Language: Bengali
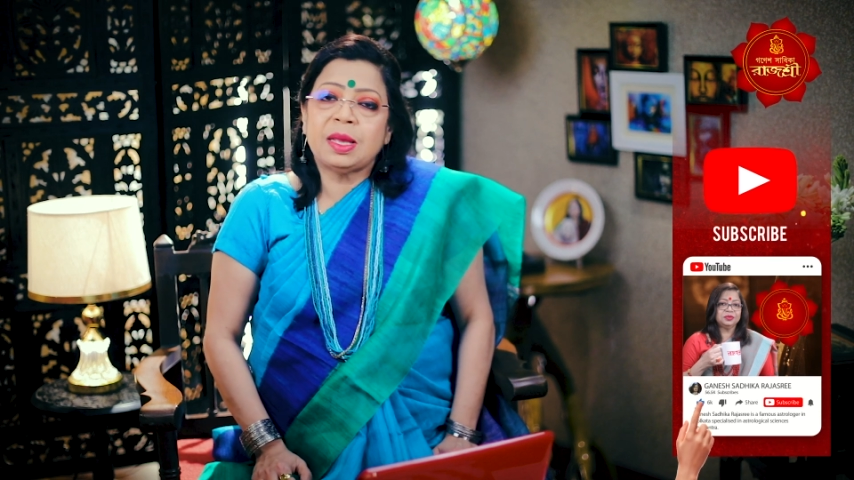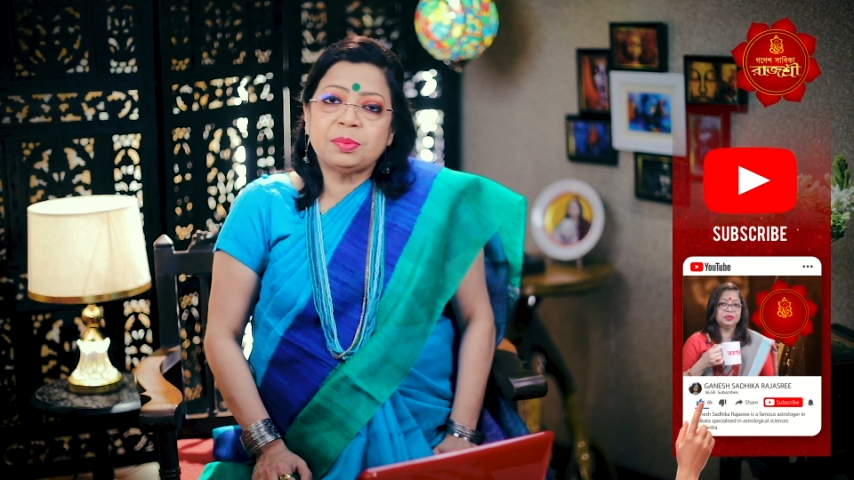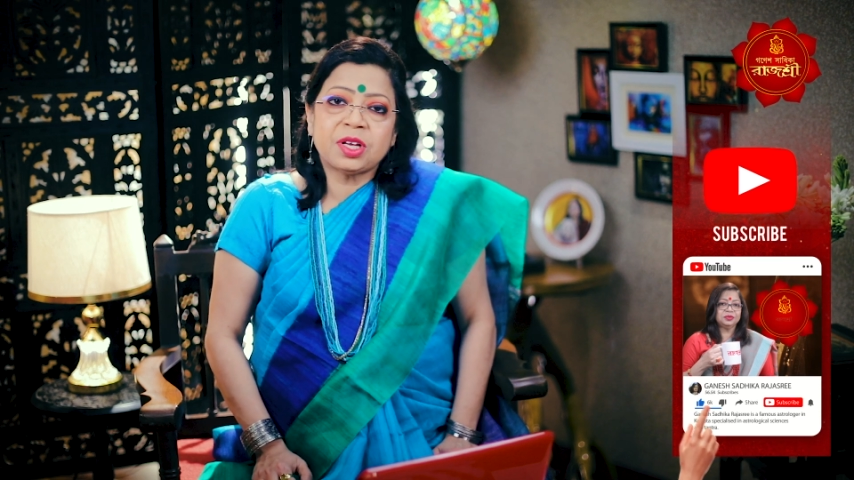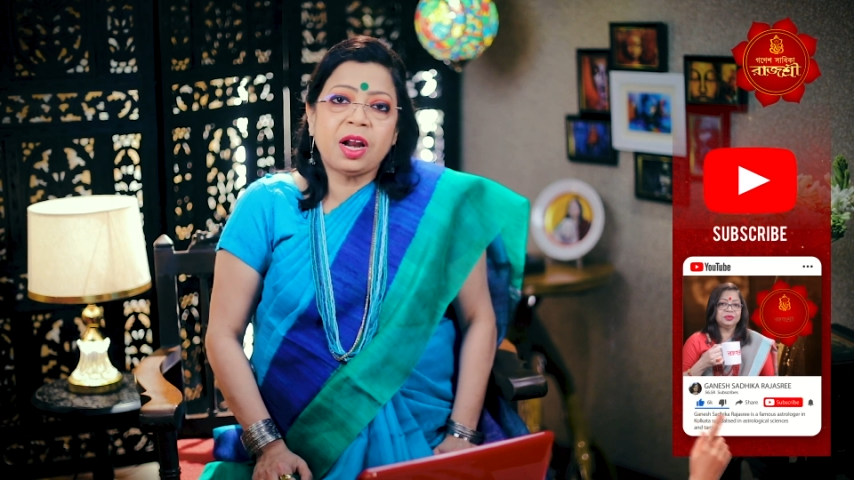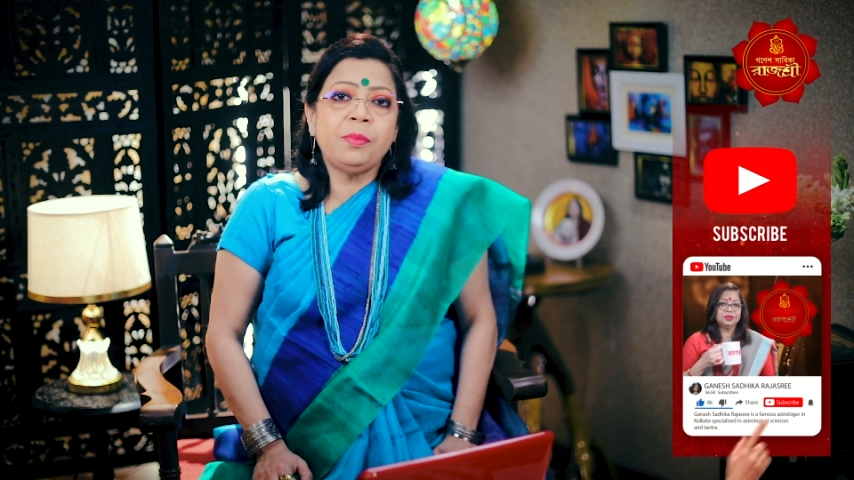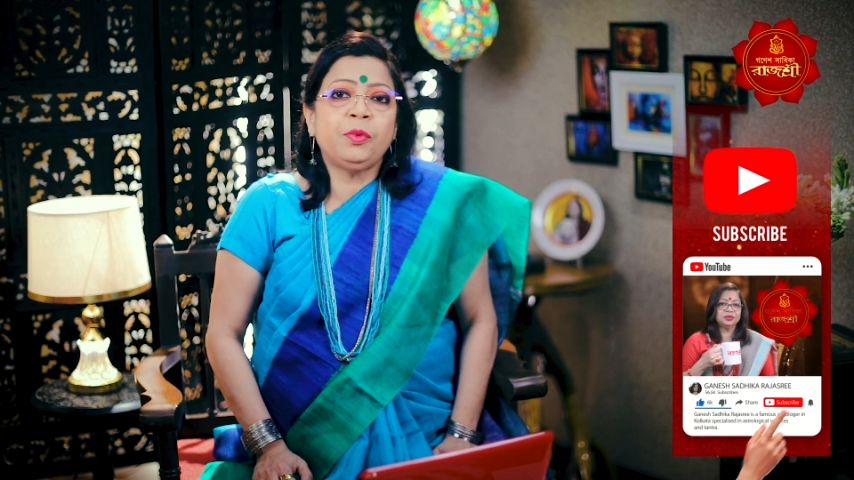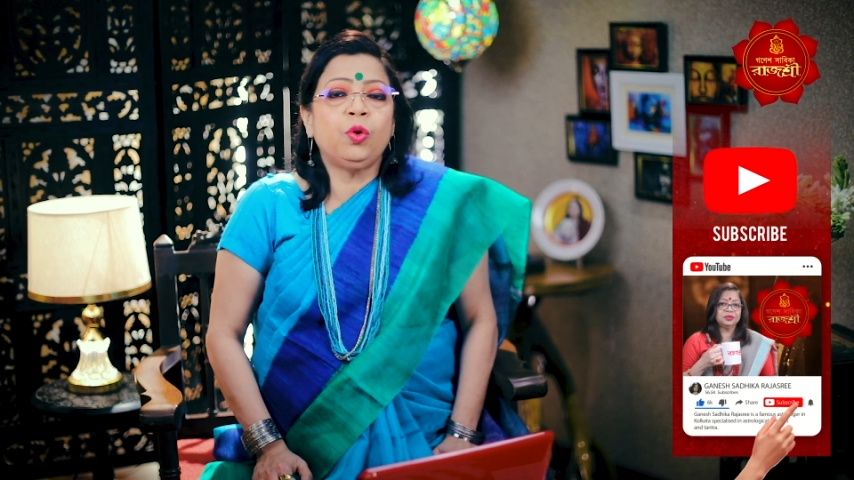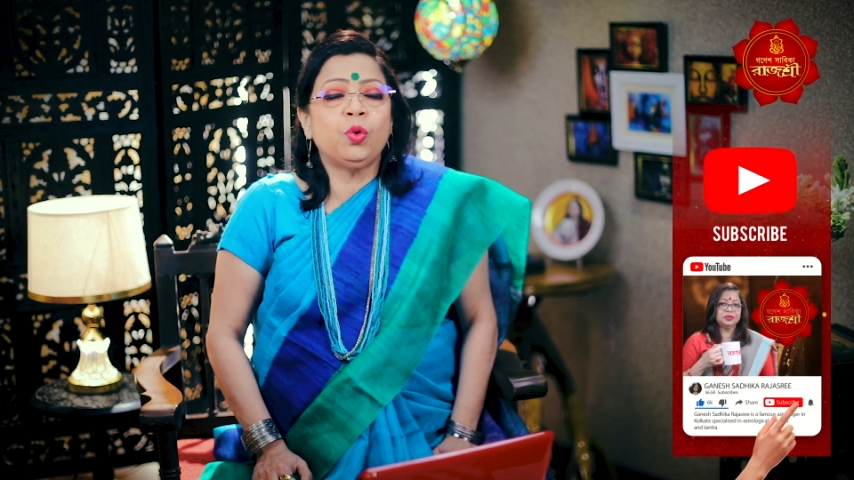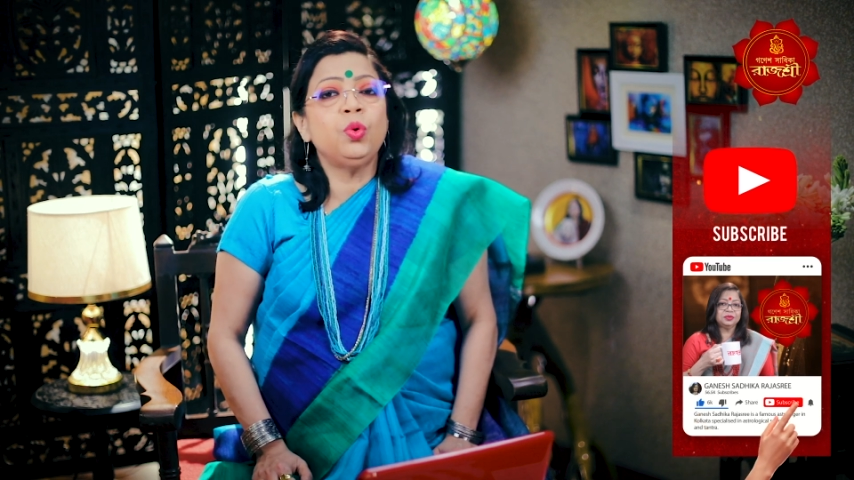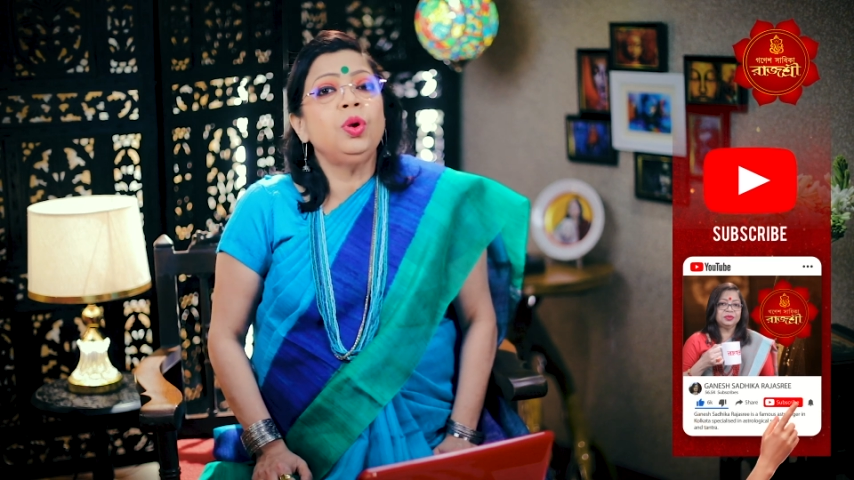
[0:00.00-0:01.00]
সাবস্ক্রাইব
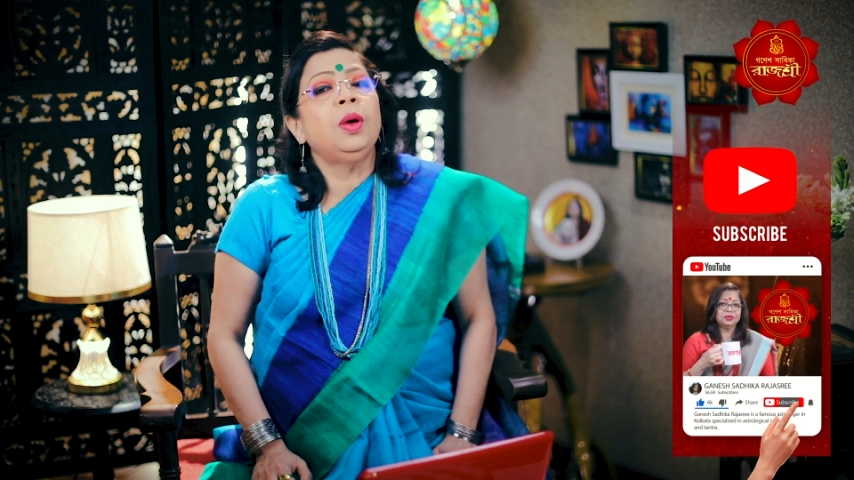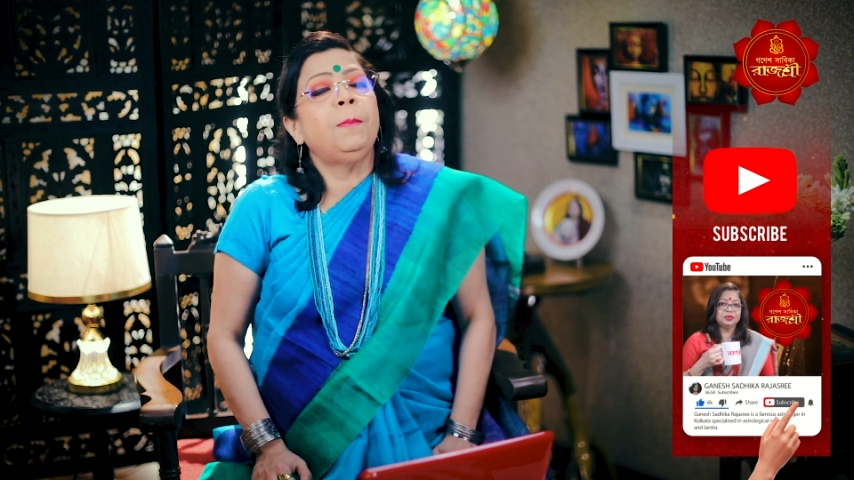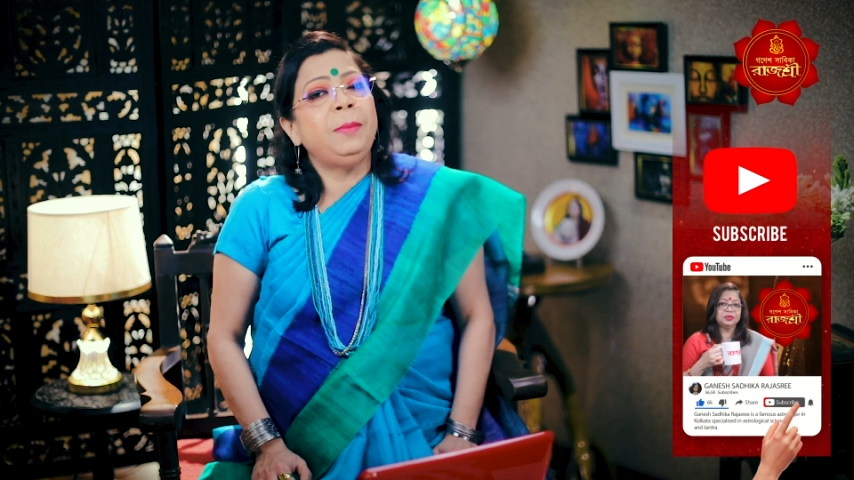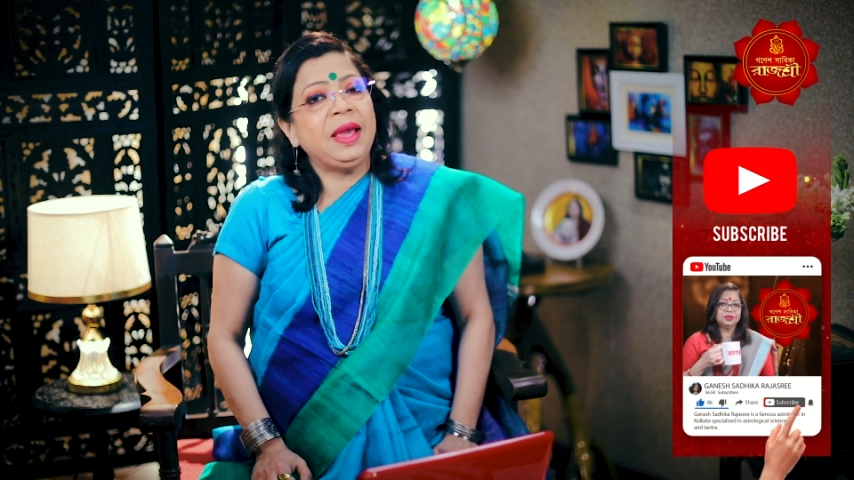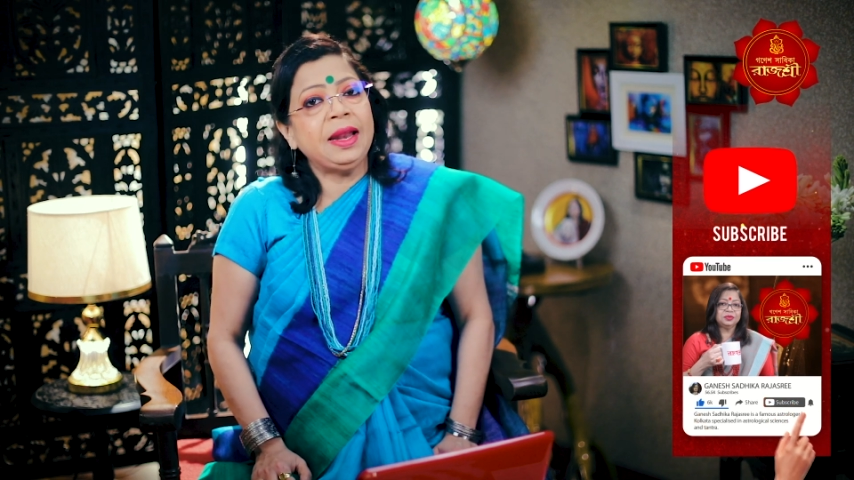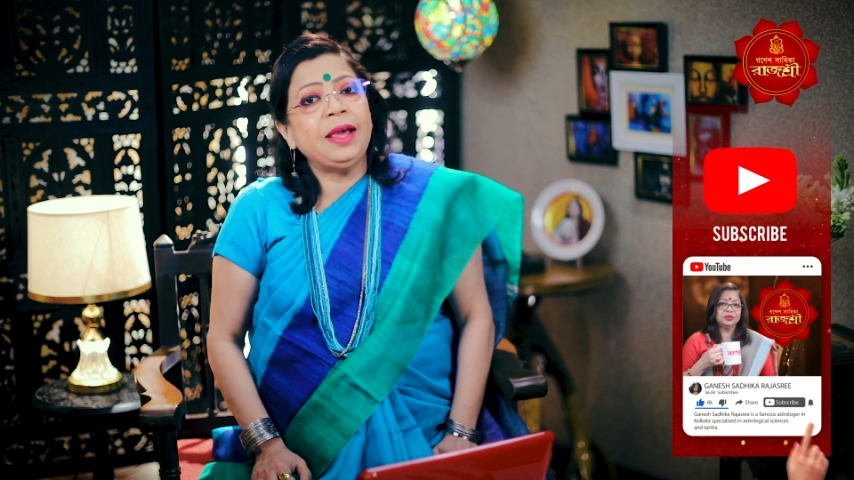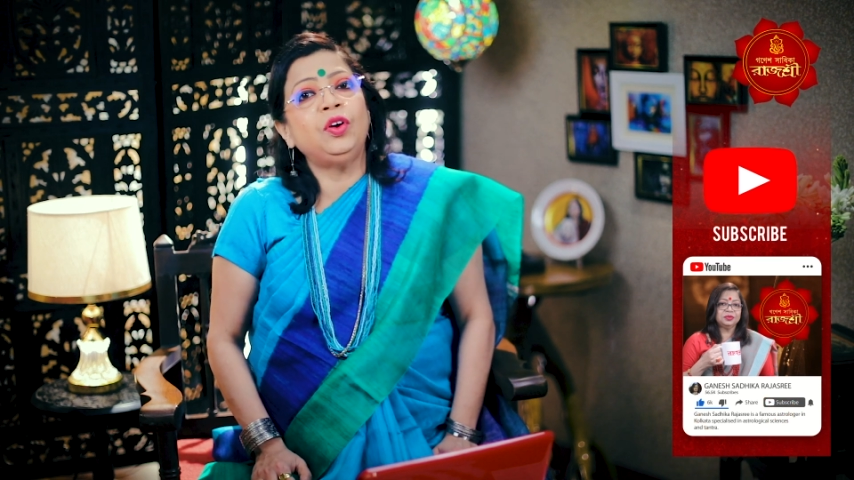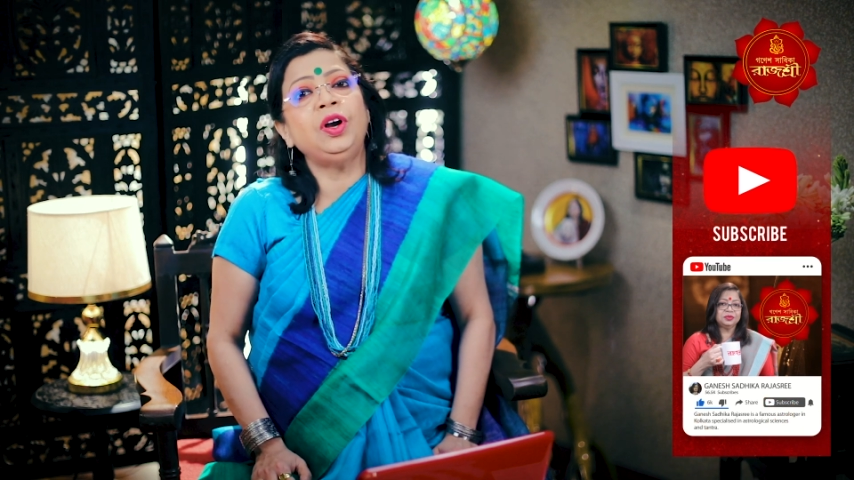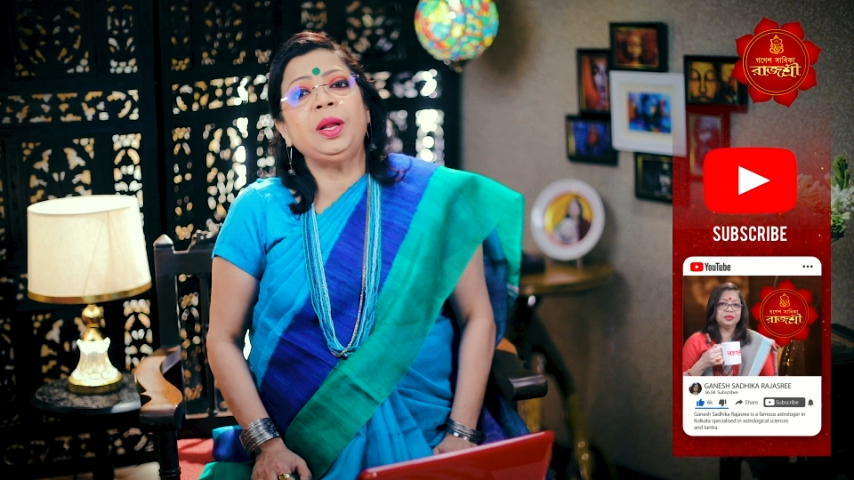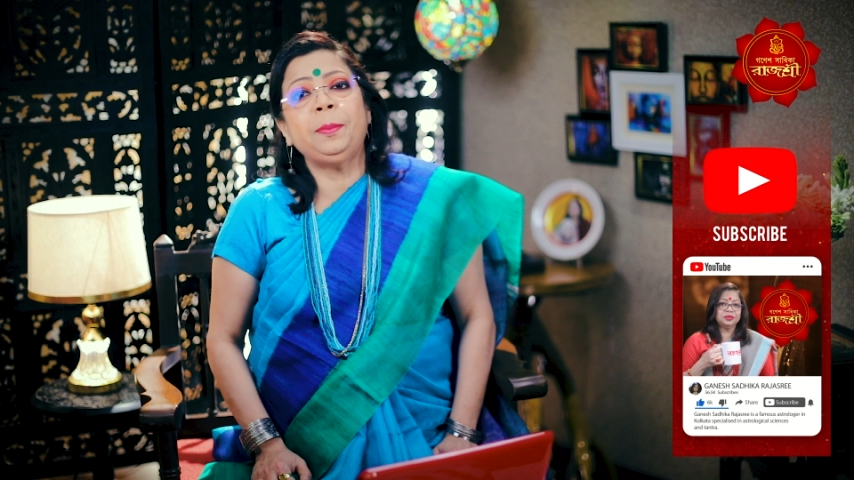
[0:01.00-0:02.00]
করুন বেল
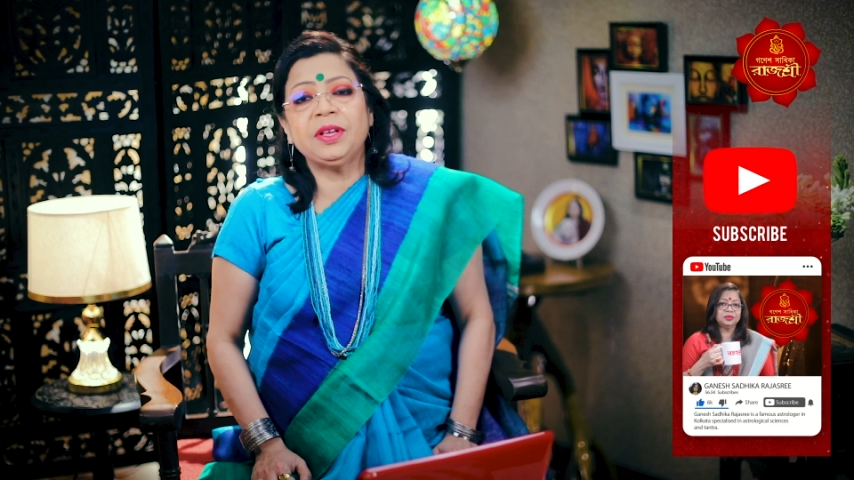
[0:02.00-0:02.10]
আইকনটি